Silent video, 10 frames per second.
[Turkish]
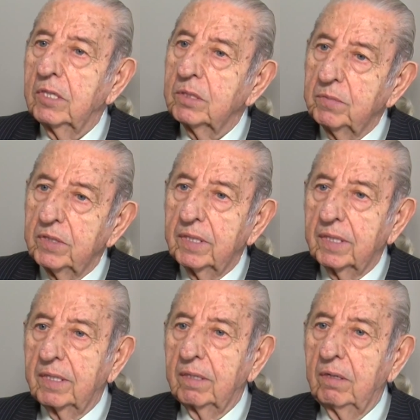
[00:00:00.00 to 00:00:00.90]

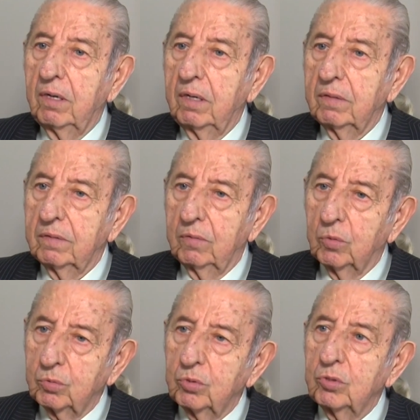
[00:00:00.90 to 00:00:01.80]
İzmir'deki
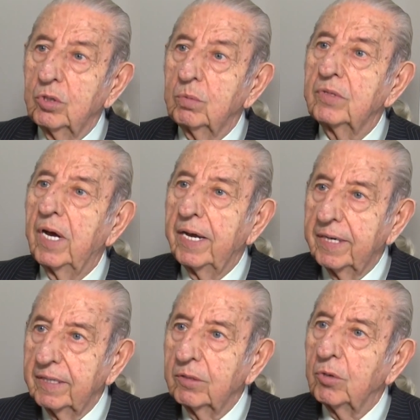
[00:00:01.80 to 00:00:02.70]
oturduğum
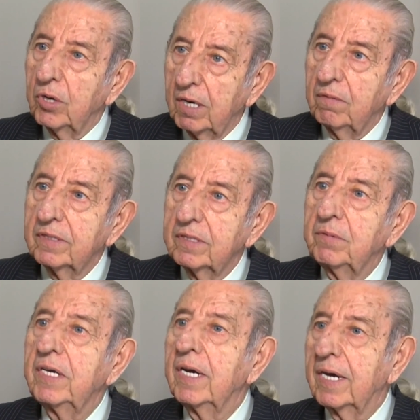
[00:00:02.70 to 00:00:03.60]
dairenin
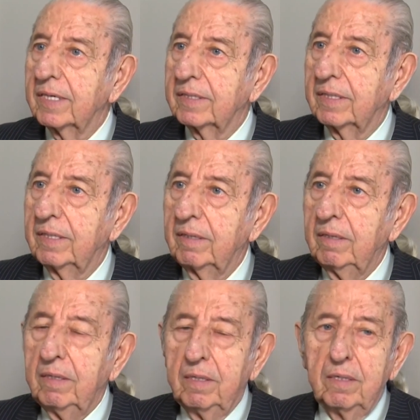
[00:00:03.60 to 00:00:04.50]
görevlisi beni aradı.
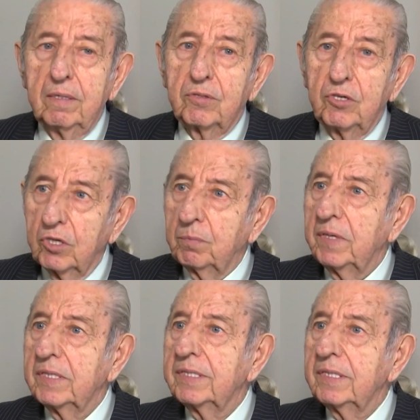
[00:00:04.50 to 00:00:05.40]
Tevfik
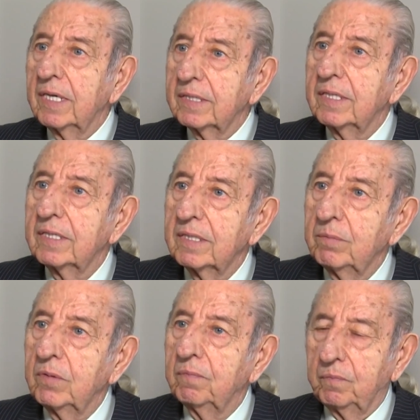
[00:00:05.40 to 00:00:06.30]
Bey sizin
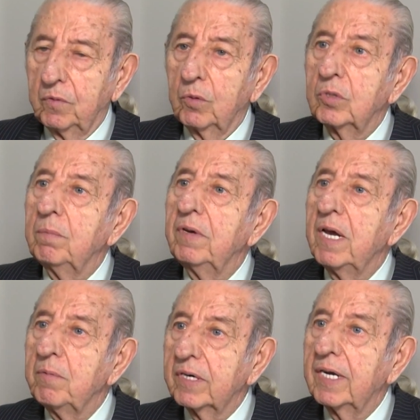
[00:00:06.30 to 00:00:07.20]
adınıza bir ödeme
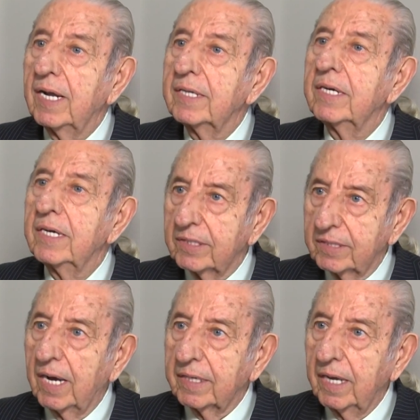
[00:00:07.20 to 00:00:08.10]
emri geldi
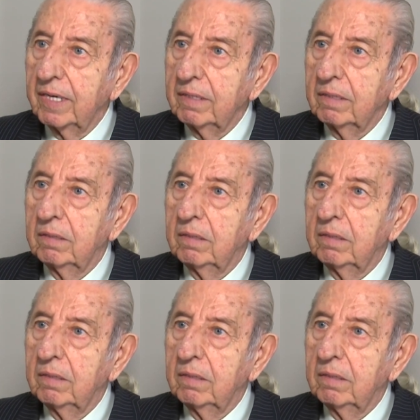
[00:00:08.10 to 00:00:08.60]
icradan.